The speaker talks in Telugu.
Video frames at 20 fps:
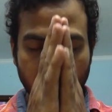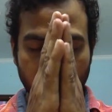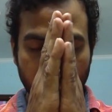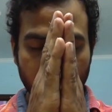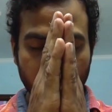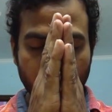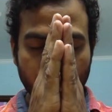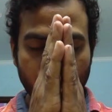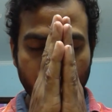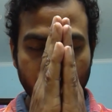హరి
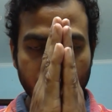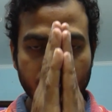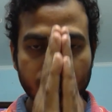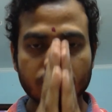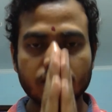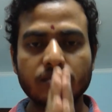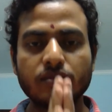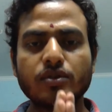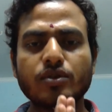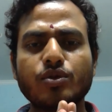ఓం
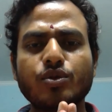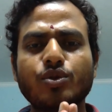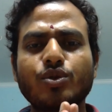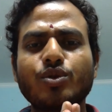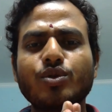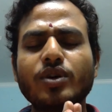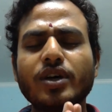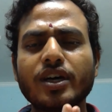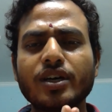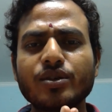
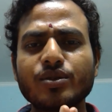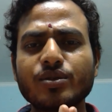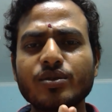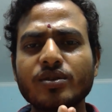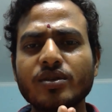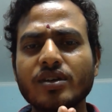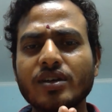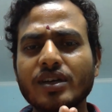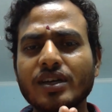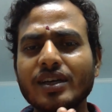గురుగారు
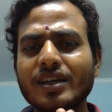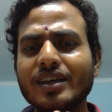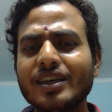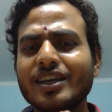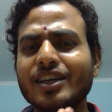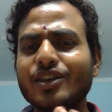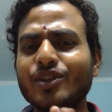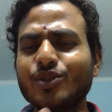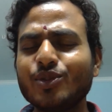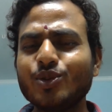
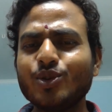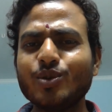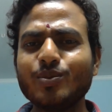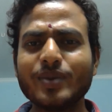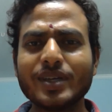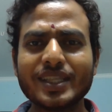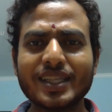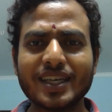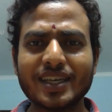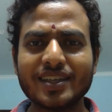హిందూ
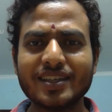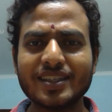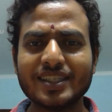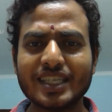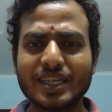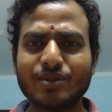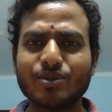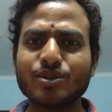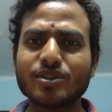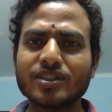మతాన్ని
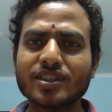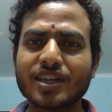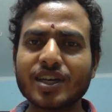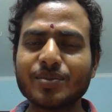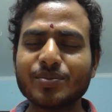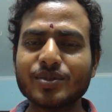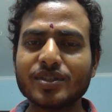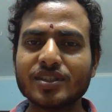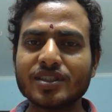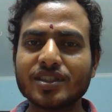ఎవరు
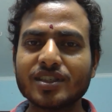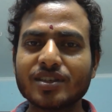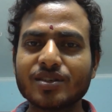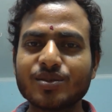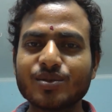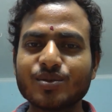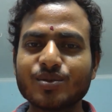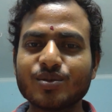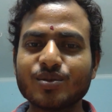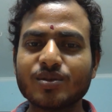
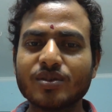స్థాపించారు